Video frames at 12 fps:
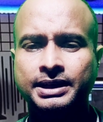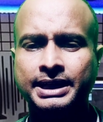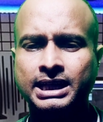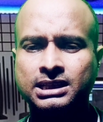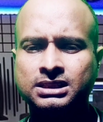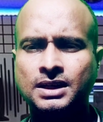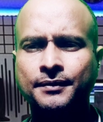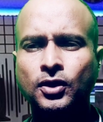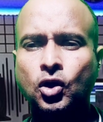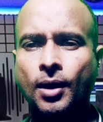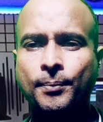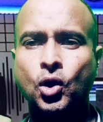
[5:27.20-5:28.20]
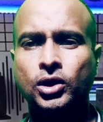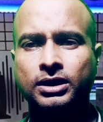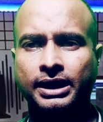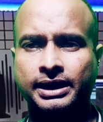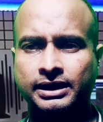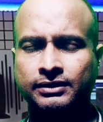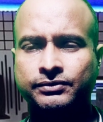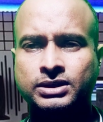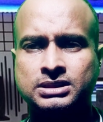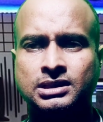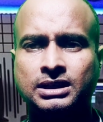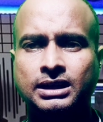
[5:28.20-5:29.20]
ठीक है सभी लोग अपलोड कर रहे हैं
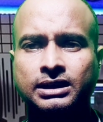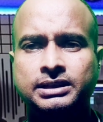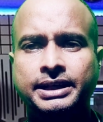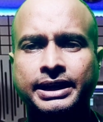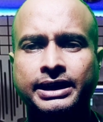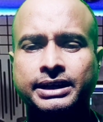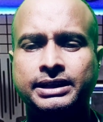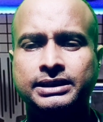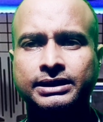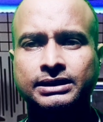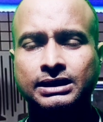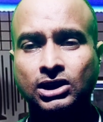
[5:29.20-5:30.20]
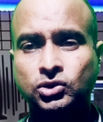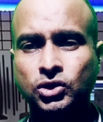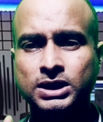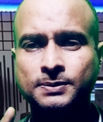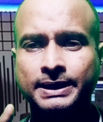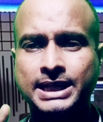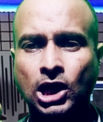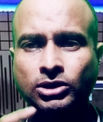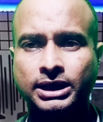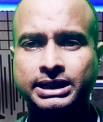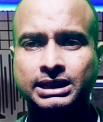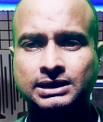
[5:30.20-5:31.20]
फंक्शन का ठीक है तो इसमें क्या
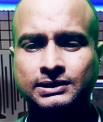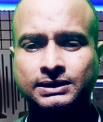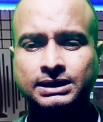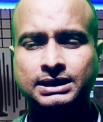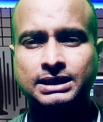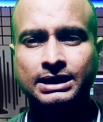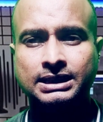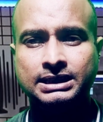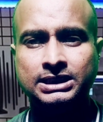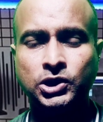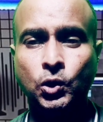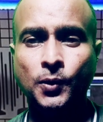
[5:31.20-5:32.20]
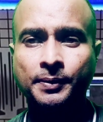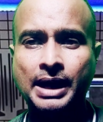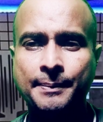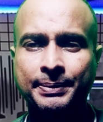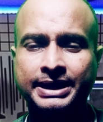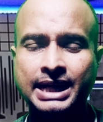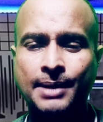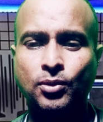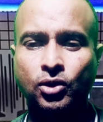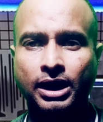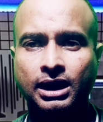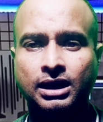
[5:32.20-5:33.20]
होता है देखिए यूट्यूब यहाँ पे क्या
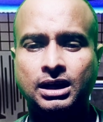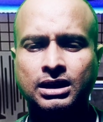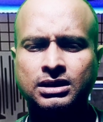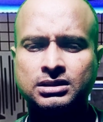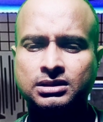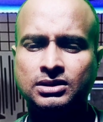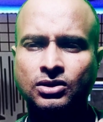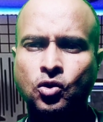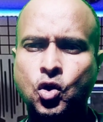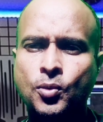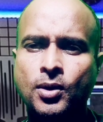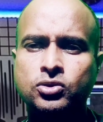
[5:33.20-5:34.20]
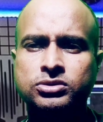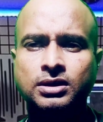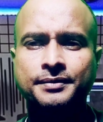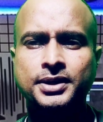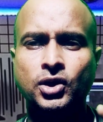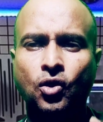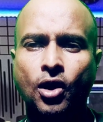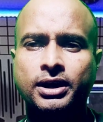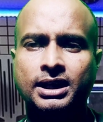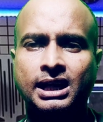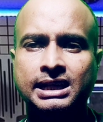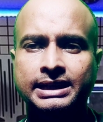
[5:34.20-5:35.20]
बोल रहा है हु बहु सभी रिकॉर्ड
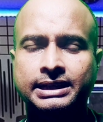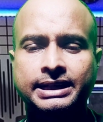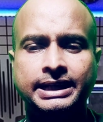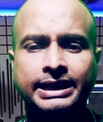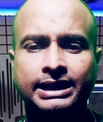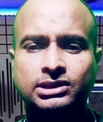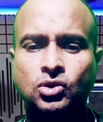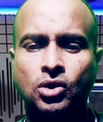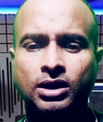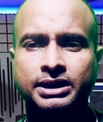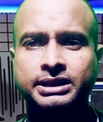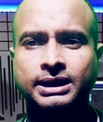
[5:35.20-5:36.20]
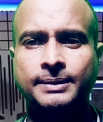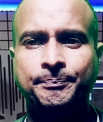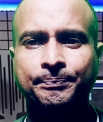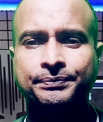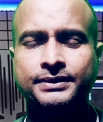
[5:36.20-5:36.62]
कर लिए ठीक है सो कर दिए